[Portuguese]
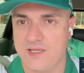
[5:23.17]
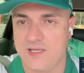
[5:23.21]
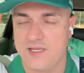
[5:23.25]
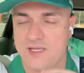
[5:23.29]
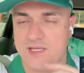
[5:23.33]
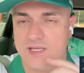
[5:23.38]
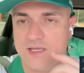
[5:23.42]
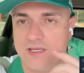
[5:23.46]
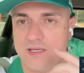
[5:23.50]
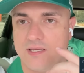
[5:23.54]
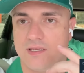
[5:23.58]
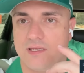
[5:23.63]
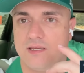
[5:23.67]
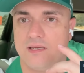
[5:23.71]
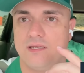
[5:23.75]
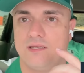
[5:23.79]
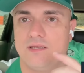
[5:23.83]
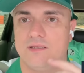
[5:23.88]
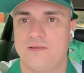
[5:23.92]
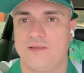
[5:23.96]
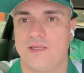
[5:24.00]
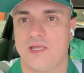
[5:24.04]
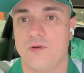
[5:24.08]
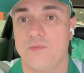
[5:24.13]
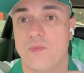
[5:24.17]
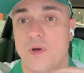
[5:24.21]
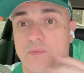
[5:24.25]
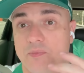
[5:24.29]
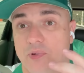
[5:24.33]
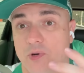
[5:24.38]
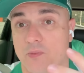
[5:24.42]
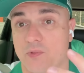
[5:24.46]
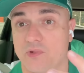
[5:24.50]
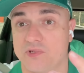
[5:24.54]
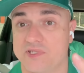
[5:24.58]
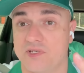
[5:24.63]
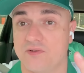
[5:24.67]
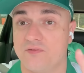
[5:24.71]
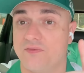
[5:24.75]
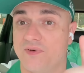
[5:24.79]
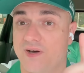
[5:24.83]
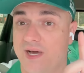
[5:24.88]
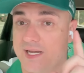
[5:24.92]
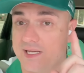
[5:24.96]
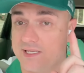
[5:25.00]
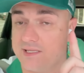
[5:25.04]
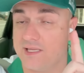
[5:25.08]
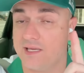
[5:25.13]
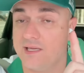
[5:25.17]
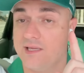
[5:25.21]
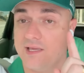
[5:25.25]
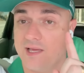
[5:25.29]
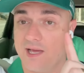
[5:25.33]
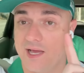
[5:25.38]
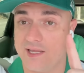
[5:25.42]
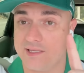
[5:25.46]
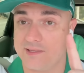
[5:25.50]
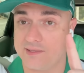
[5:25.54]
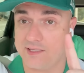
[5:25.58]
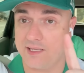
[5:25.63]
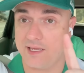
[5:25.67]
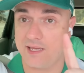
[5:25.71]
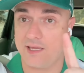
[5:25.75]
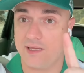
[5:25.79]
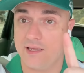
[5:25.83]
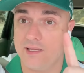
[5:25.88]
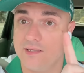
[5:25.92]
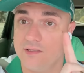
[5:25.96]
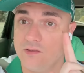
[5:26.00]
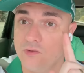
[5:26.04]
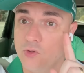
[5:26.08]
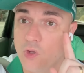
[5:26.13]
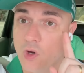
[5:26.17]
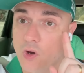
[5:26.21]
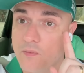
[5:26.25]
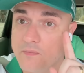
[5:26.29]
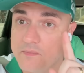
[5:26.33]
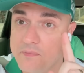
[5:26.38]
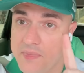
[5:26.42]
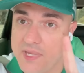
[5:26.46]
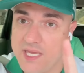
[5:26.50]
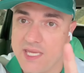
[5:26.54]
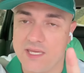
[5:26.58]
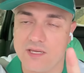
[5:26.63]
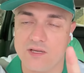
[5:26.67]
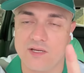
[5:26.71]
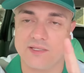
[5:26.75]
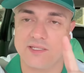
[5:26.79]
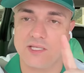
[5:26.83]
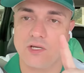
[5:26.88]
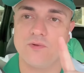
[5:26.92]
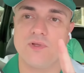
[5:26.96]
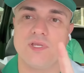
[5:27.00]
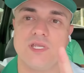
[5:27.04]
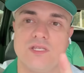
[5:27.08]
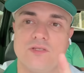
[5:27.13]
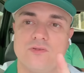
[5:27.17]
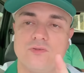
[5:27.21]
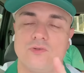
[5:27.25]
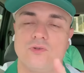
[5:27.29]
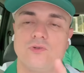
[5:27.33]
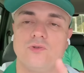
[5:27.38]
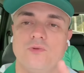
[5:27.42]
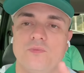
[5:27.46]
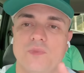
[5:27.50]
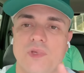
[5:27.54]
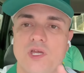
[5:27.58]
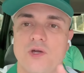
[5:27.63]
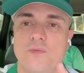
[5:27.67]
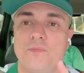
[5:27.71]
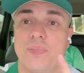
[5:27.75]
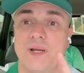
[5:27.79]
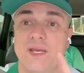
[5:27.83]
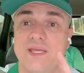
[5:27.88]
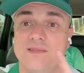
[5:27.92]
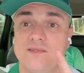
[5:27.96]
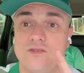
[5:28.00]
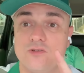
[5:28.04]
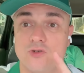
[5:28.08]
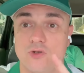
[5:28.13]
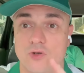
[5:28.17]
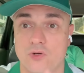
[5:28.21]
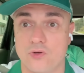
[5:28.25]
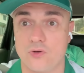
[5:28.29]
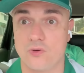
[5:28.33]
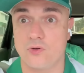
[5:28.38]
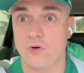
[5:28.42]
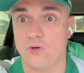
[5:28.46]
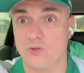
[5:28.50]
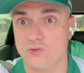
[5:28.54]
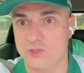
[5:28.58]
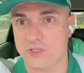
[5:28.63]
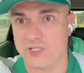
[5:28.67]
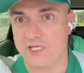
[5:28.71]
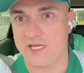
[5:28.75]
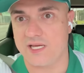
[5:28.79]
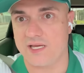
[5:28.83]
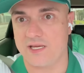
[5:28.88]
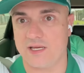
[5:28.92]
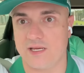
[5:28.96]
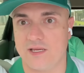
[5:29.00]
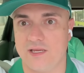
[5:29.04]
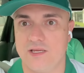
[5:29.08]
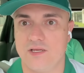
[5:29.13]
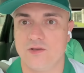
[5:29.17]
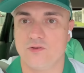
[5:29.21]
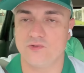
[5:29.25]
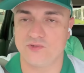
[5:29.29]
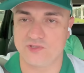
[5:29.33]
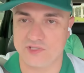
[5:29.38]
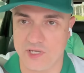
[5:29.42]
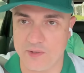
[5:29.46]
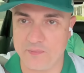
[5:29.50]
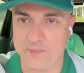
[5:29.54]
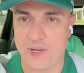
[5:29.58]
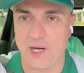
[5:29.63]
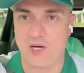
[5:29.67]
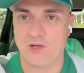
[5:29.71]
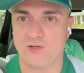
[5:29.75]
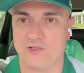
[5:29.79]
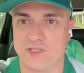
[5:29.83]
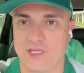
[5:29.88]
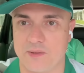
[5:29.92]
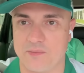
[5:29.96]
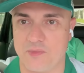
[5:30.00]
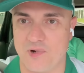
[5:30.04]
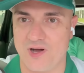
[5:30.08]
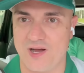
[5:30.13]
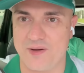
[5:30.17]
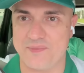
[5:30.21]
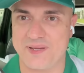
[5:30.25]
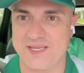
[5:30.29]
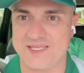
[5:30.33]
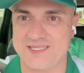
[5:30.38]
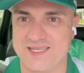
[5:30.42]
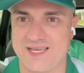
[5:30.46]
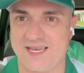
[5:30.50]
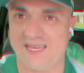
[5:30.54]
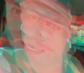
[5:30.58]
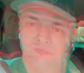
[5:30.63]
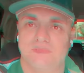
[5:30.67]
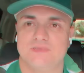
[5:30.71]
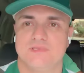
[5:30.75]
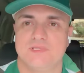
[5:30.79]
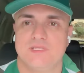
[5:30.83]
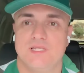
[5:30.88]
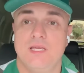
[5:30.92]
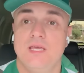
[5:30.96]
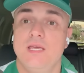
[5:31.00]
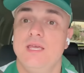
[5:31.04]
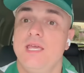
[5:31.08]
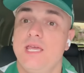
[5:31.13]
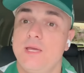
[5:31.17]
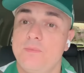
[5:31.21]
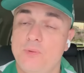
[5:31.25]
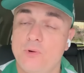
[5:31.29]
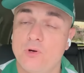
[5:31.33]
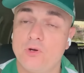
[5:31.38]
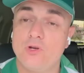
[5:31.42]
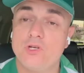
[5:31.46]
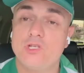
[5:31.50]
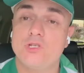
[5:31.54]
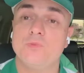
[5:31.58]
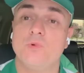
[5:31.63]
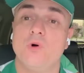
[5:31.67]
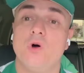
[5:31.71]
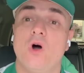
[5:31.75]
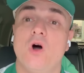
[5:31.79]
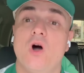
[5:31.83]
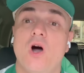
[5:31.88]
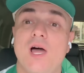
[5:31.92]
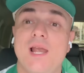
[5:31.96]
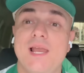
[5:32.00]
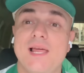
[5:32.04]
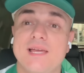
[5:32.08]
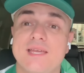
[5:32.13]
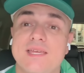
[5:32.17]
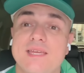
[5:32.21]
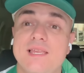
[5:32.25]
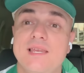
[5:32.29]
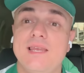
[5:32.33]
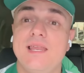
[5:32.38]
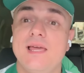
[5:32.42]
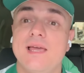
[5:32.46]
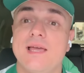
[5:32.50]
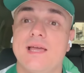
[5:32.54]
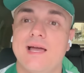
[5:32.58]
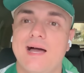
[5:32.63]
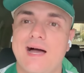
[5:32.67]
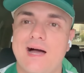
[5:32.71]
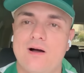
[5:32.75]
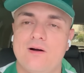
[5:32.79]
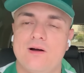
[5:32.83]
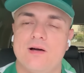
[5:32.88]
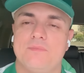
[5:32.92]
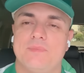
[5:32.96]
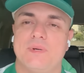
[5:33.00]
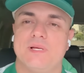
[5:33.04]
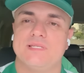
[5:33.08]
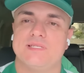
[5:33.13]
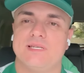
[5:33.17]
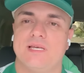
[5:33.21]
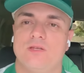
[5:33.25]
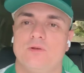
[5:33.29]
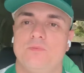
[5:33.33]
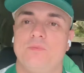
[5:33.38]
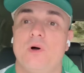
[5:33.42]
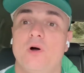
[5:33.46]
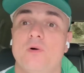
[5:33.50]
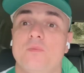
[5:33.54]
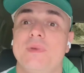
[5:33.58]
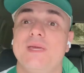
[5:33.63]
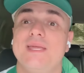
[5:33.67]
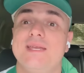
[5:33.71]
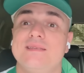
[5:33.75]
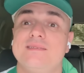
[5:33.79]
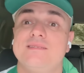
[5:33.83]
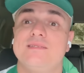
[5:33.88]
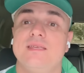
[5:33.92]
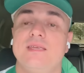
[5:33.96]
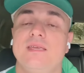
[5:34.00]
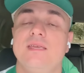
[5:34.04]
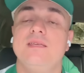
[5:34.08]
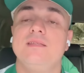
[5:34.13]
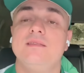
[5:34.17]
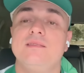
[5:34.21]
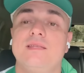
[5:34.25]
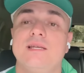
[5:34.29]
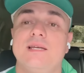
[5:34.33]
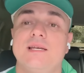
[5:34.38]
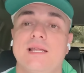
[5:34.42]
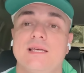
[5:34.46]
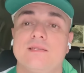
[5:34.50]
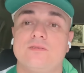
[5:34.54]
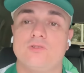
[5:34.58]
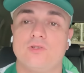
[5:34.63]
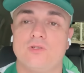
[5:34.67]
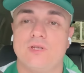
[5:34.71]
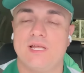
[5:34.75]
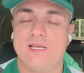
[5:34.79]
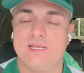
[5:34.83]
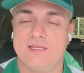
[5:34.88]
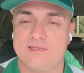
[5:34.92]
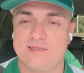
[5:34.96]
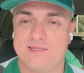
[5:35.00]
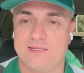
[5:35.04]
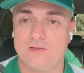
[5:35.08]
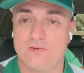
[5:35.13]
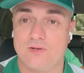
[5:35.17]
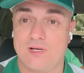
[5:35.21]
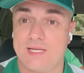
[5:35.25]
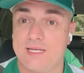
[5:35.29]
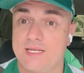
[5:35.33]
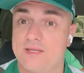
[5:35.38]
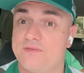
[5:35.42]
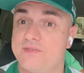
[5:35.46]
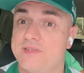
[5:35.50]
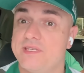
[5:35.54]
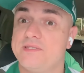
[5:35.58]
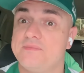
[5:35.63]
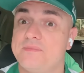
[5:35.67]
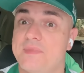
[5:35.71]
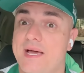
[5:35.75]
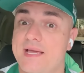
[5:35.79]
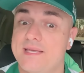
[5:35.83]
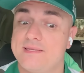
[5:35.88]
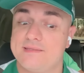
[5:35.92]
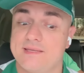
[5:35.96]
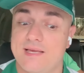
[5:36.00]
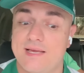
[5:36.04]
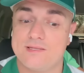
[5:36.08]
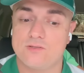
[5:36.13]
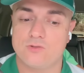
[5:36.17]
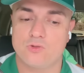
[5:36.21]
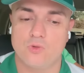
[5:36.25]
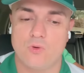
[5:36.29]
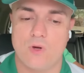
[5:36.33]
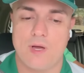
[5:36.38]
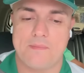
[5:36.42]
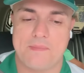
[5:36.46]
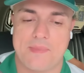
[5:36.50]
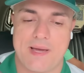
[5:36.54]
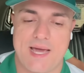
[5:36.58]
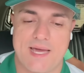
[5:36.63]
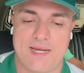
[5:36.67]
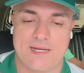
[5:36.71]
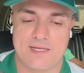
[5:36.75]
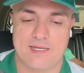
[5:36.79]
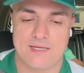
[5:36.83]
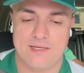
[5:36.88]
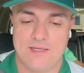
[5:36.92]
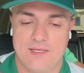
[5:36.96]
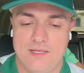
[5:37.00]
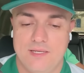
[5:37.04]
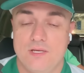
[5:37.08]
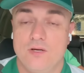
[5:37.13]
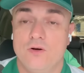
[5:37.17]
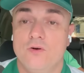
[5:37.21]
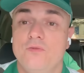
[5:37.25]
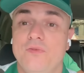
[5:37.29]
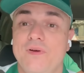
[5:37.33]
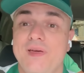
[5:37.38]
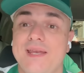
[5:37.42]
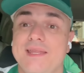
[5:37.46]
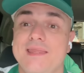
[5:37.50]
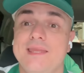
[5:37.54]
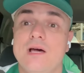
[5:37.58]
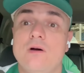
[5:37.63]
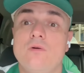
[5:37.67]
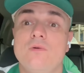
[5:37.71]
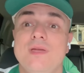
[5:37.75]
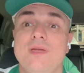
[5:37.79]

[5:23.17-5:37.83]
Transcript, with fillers: e tem uma promoção válida até domingo, até o início do domingo para esse jogo contra o São Paulo, tá bom, rapaziada? E por último, olha que legal, rapaziada, o Palmeiras internacionalizando cada vez mais a sua marca. O Verdão